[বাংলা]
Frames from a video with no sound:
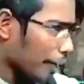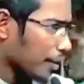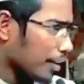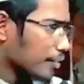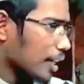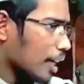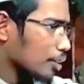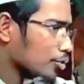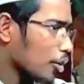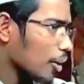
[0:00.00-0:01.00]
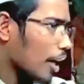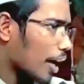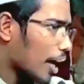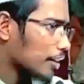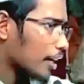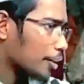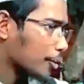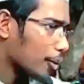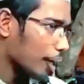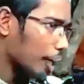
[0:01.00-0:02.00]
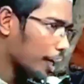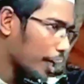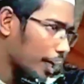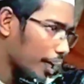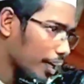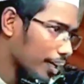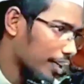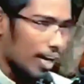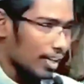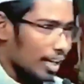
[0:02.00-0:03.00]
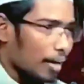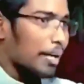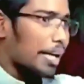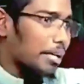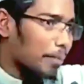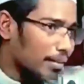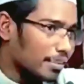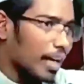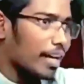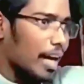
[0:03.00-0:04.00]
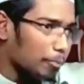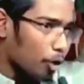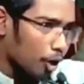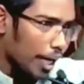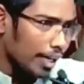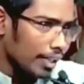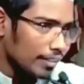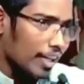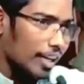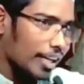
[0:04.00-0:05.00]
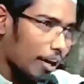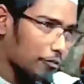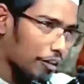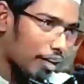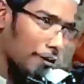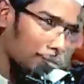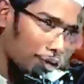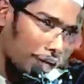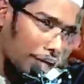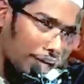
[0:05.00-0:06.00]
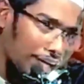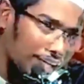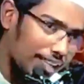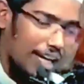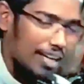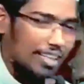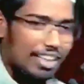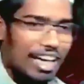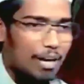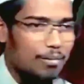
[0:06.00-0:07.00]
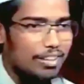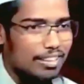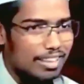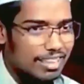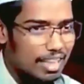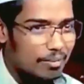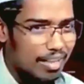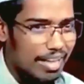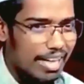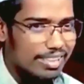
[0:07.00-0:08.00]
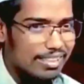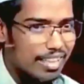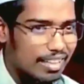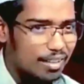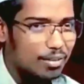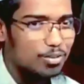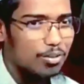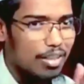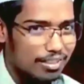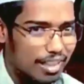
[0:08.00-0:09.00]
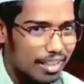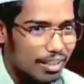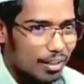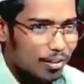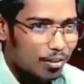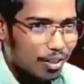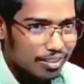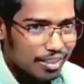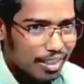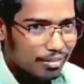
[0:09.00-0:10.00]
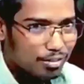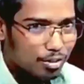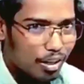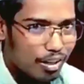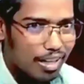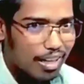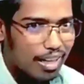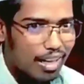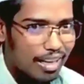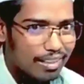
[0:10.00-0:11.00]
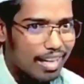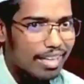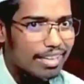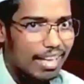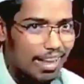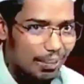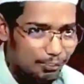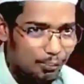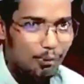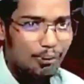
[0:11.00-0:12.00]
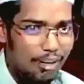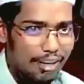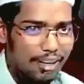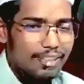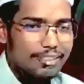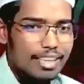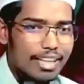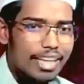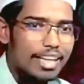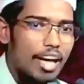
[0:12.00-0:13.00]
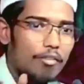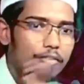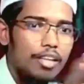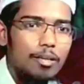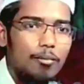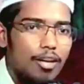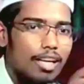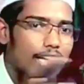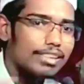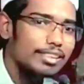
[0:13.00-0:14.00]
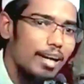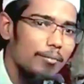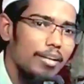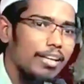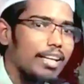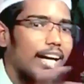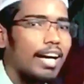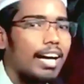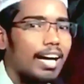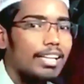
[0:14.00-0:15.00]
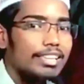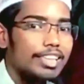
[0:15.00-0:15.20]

কাফের তারা সলা আদায় করে না আমরা ইমানদাররা পড়ি তারা কাফেররা পড়ে না আমাদের দেশে আবার এক শ্রেণীর হুজুর আছে কয় যে সলা আদায় না করলে তাকে কাফের বলা যাবে না